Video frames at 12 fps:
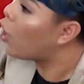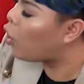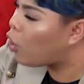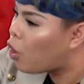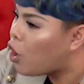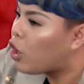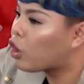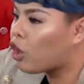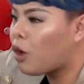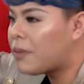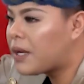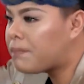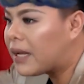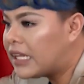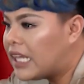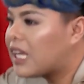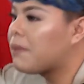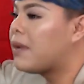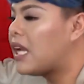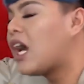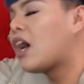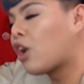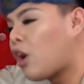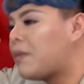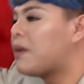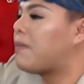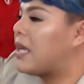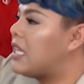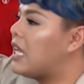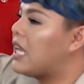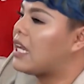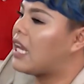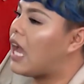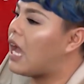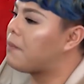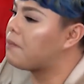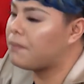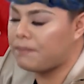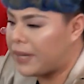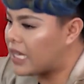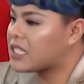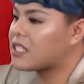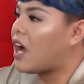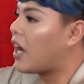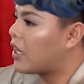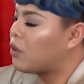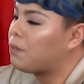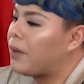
O Robin Padilla bilang Robin Padilla na big star nung